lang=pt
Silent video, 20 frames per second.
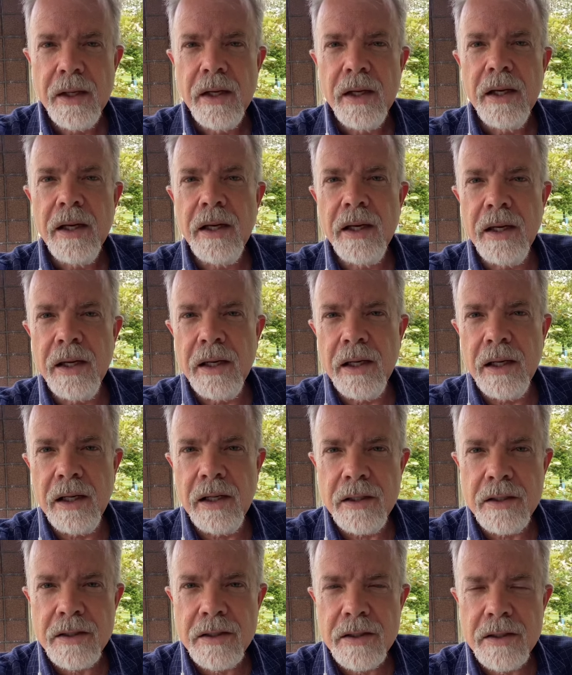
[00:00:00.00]

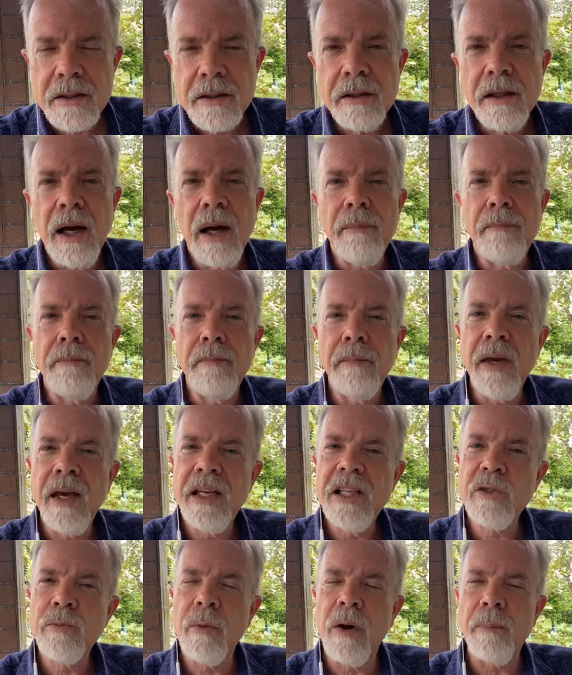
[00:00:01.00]
eles,
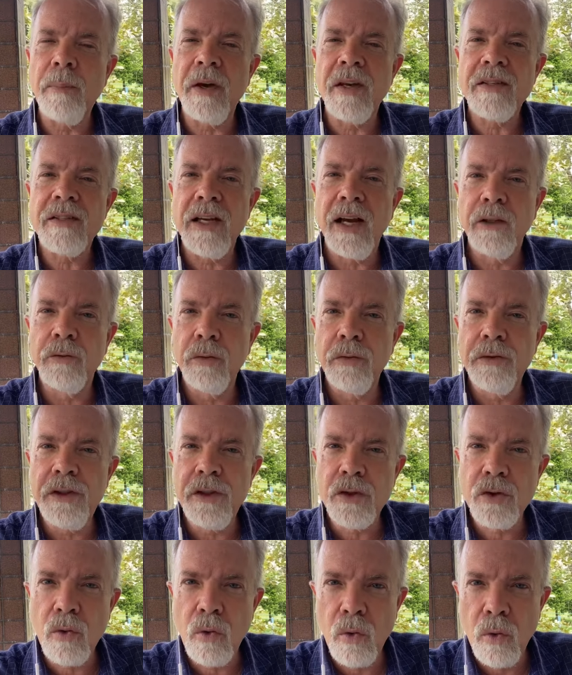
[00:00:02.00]
mesmo apesar do
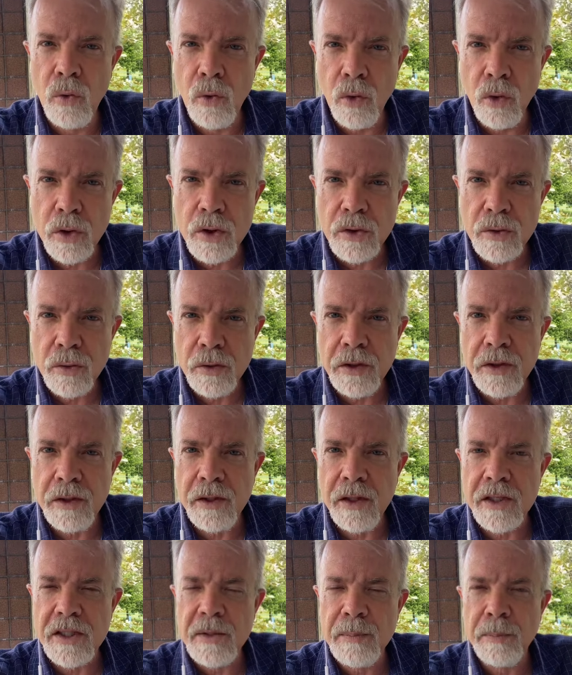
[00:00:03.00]
discurso
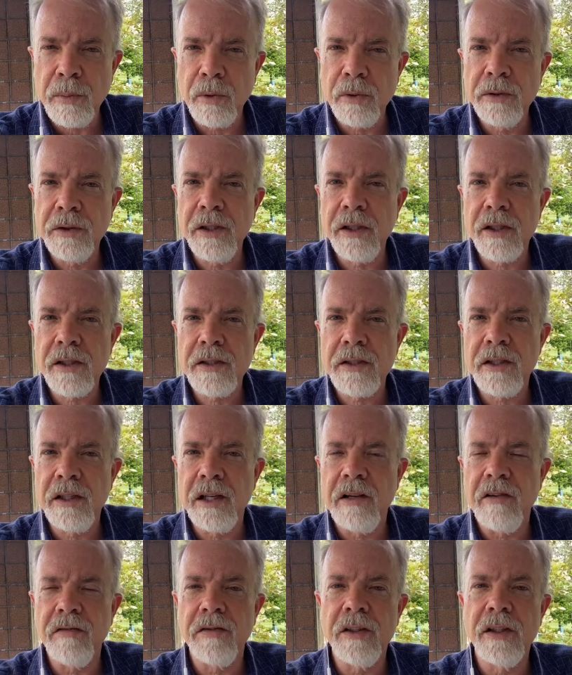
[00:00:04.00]
que esse poder se
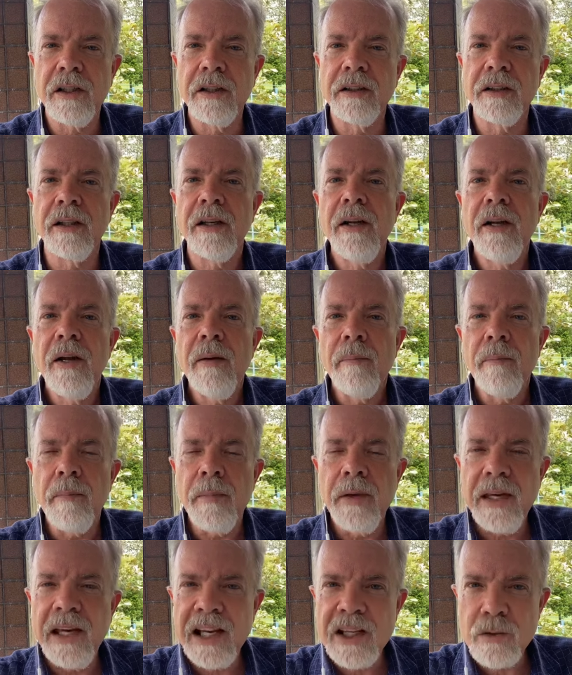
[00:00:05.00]
levanta,
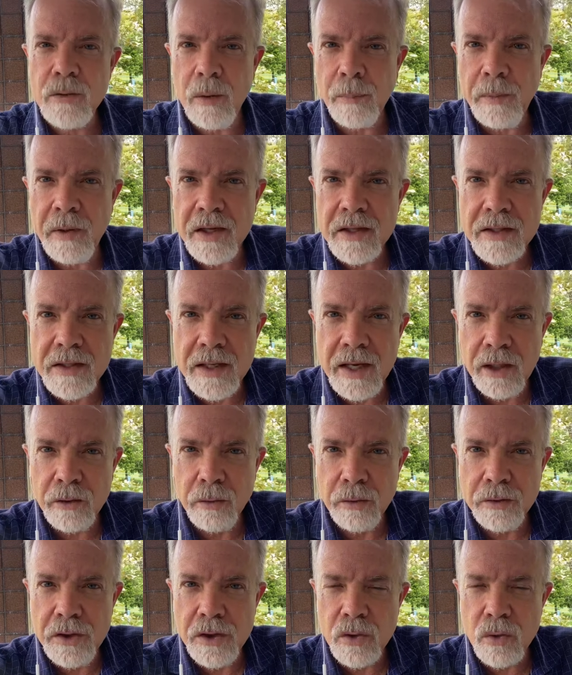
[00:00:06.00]
mesmo apesar
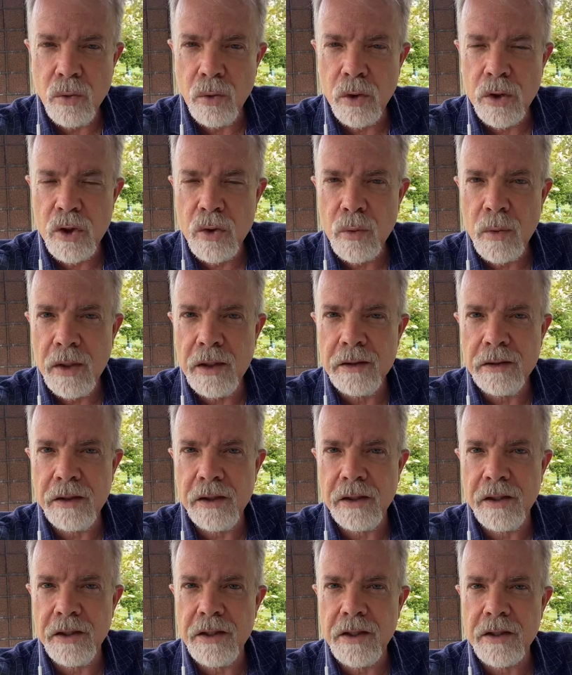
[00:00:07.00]
do discurso
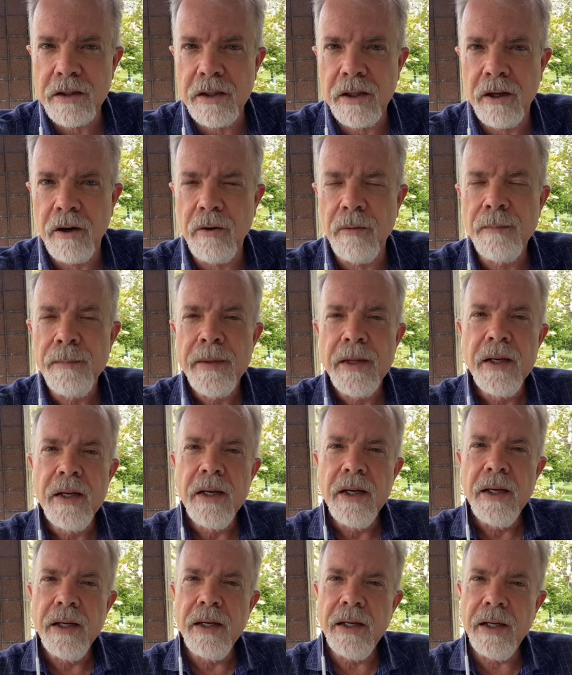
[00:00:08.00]
anticristão,
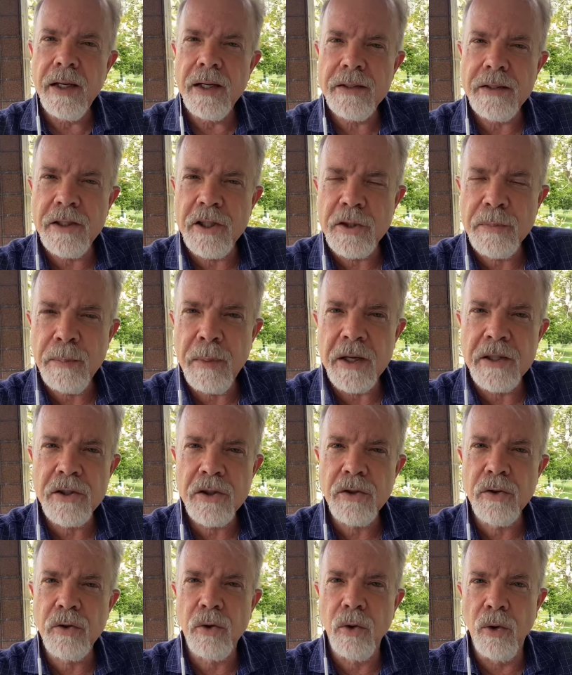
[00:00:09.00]
esses
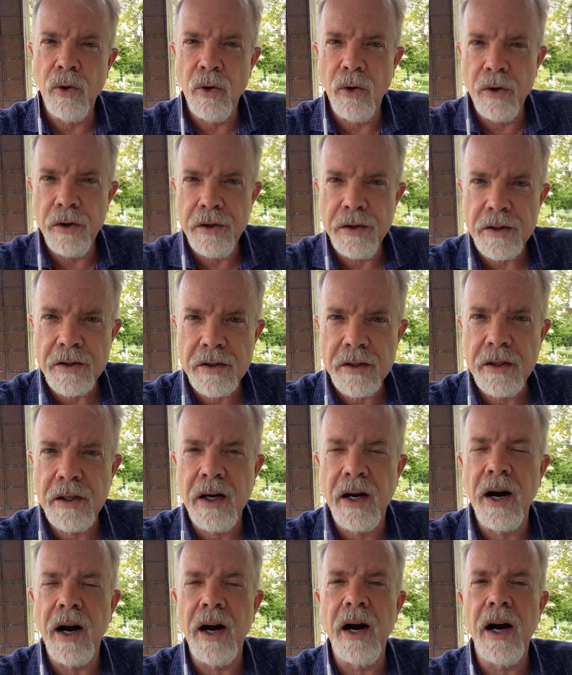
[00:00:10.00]
pastores
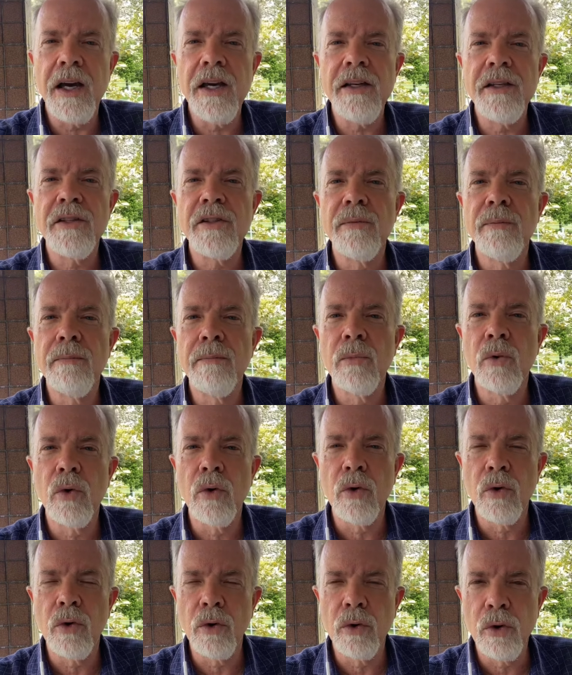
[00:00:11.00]
cães
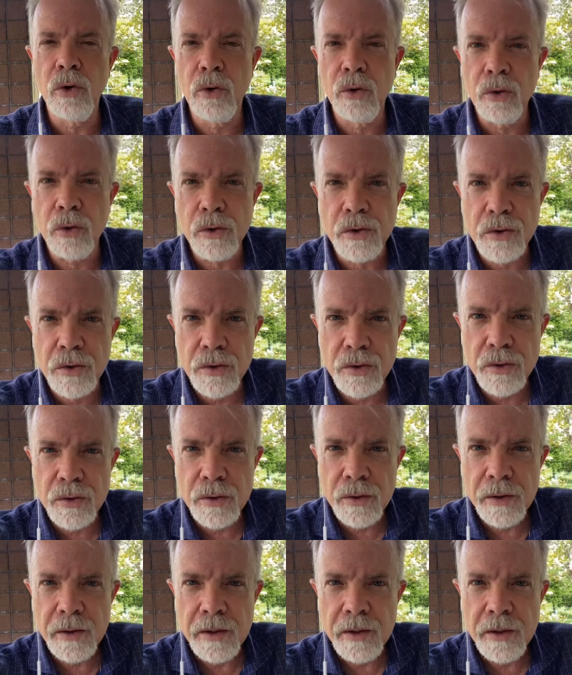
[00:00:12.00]
mudos,